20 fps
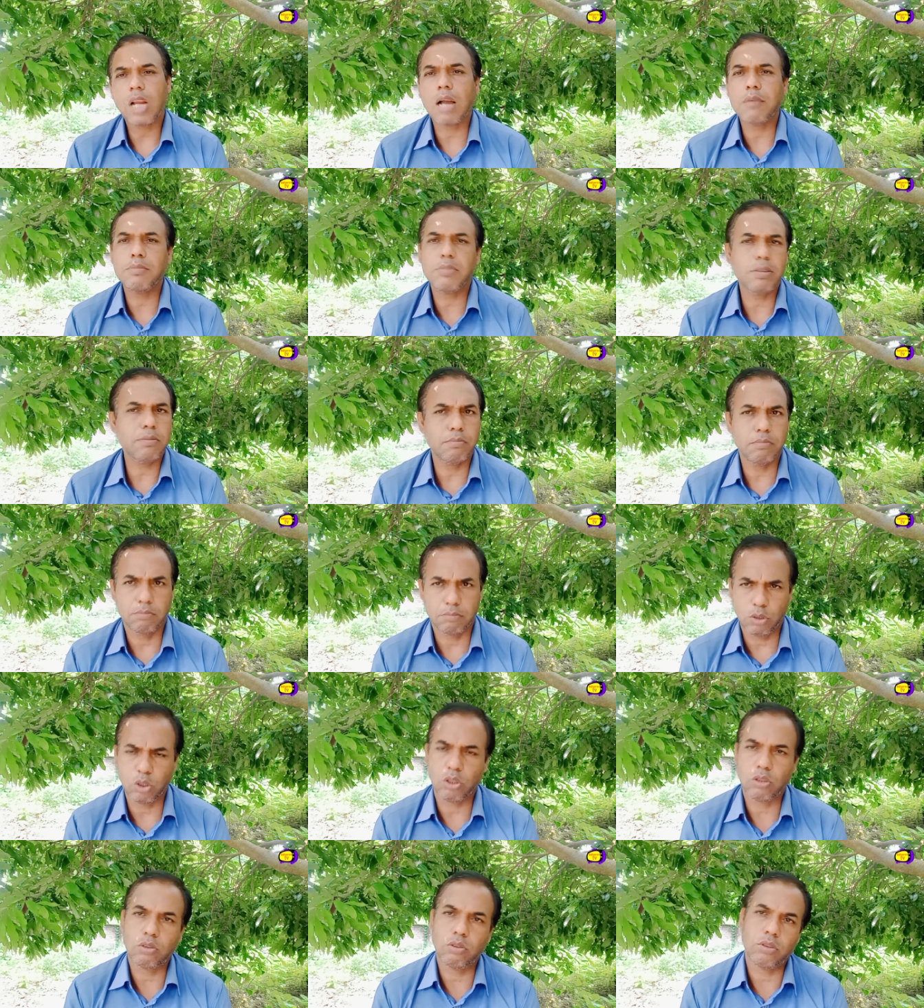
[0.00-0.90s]
আমি
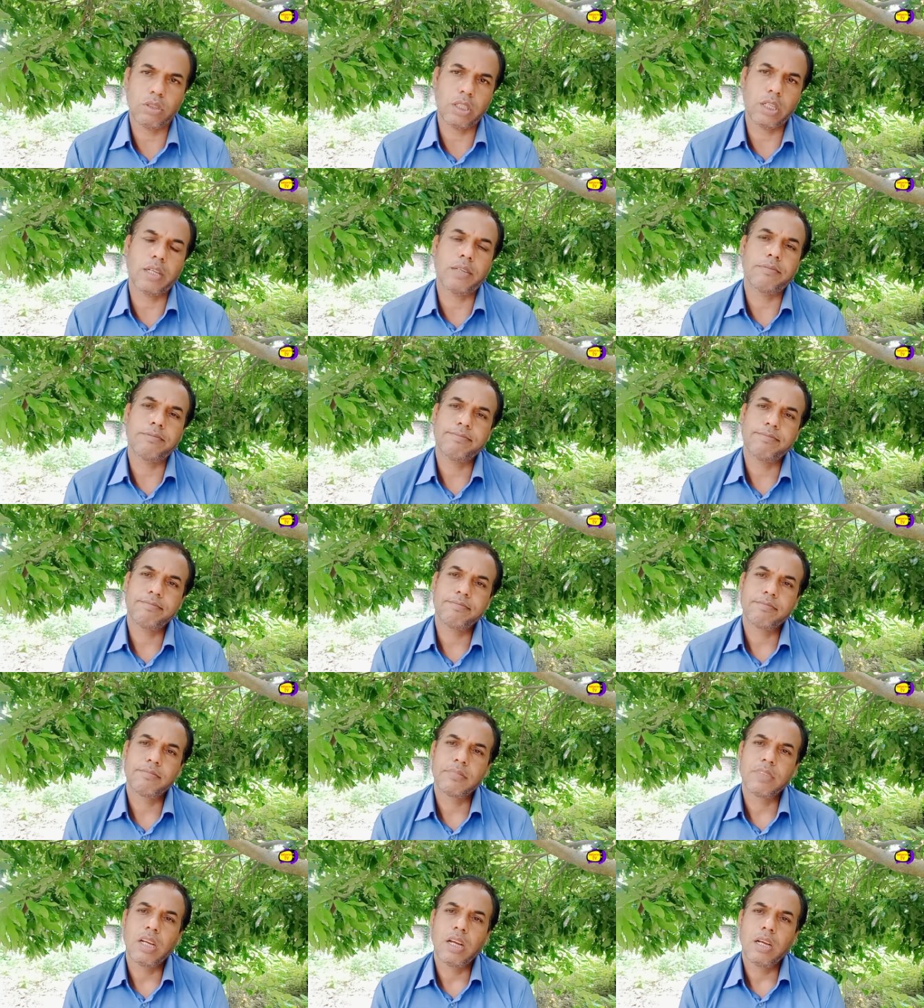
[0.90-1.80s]
মনে করি না
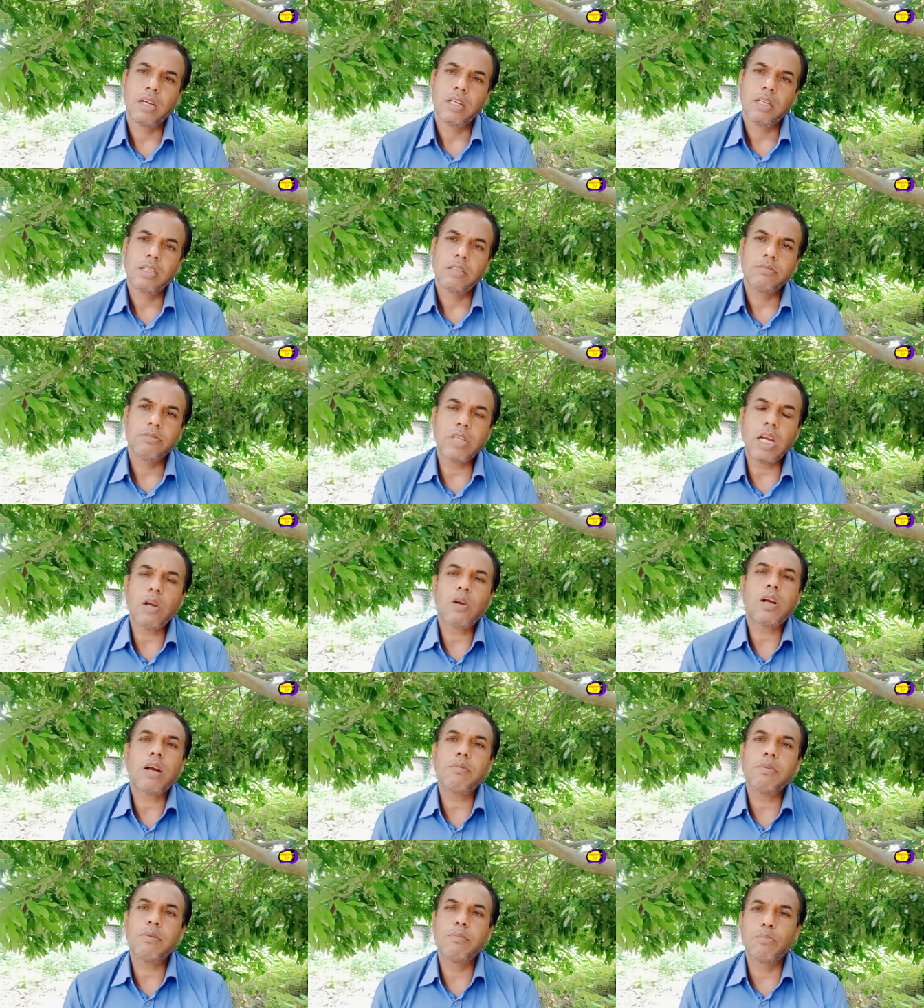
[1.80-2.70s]
যাই হোক
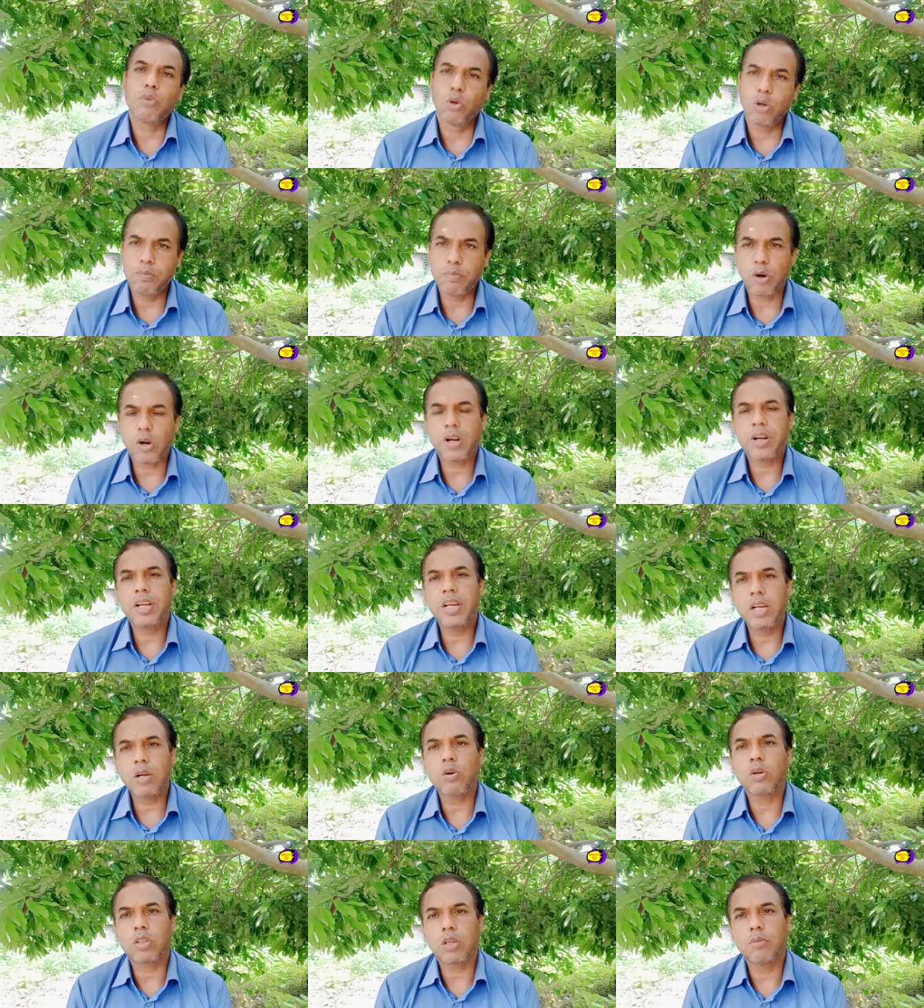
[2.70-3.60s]
আমি বই পড়া
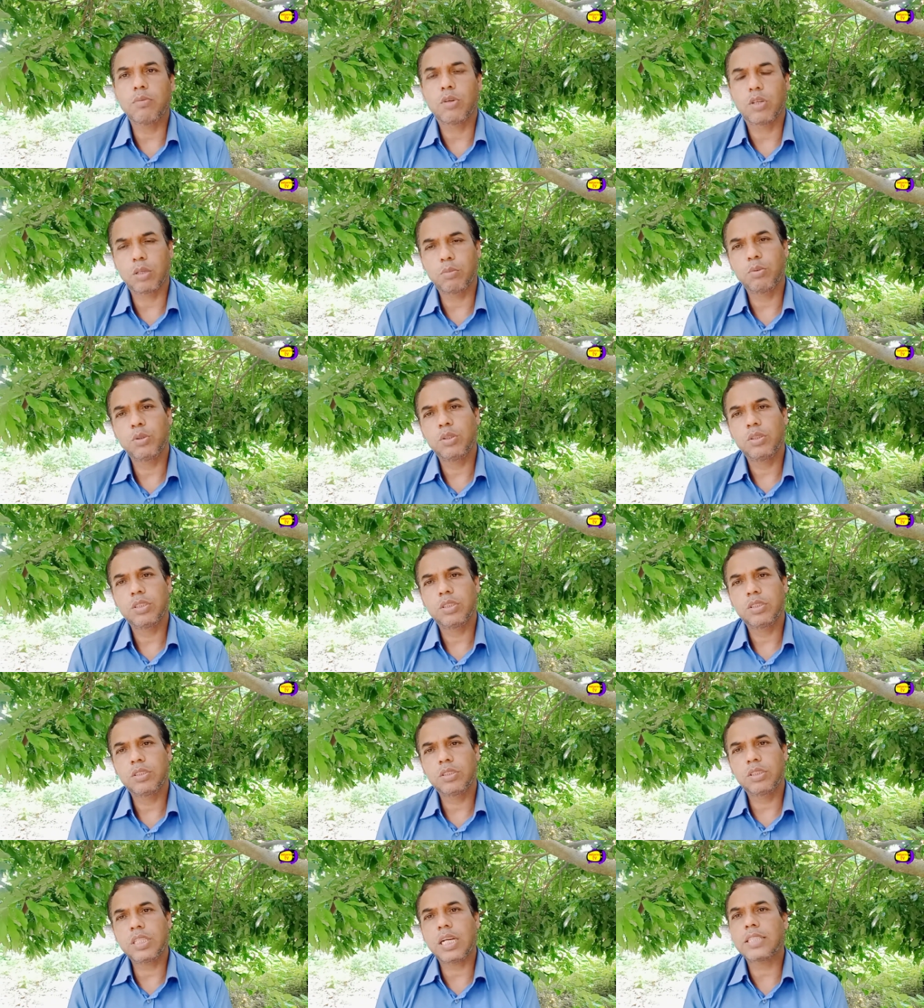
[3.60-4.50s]
নিয়েই কথা বলবো
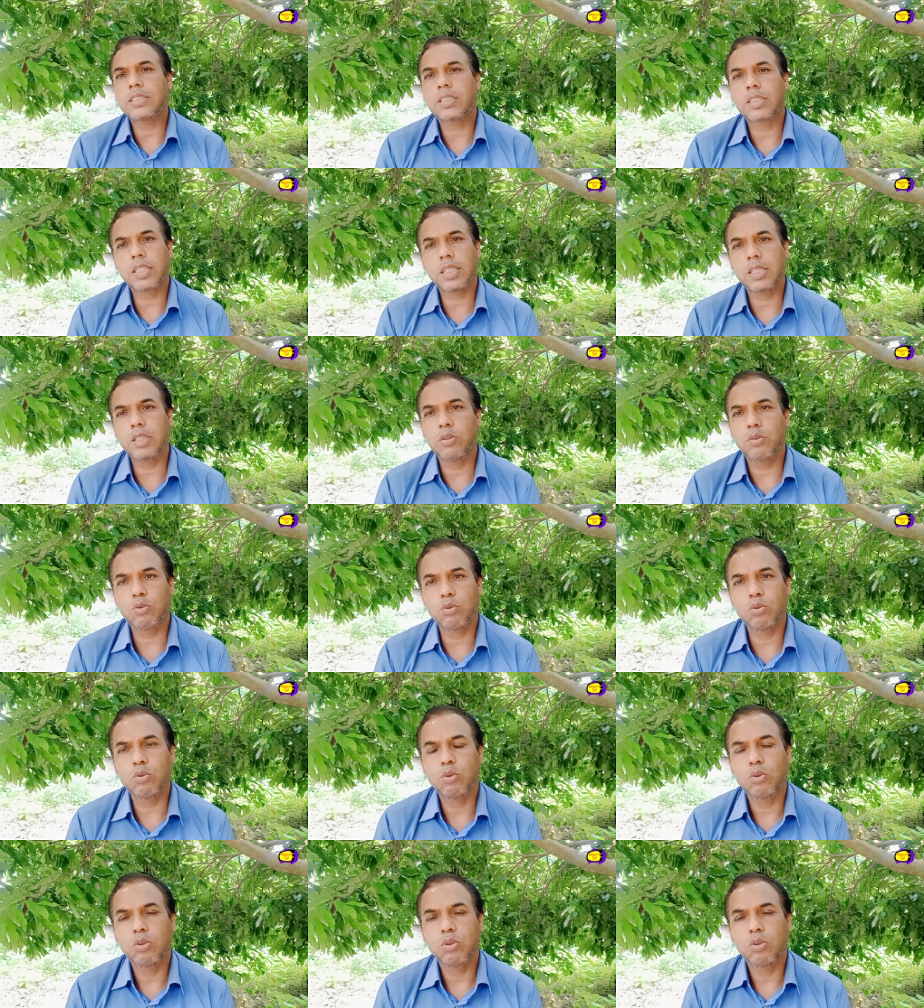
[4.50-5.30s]
যে আজকে কিন্তু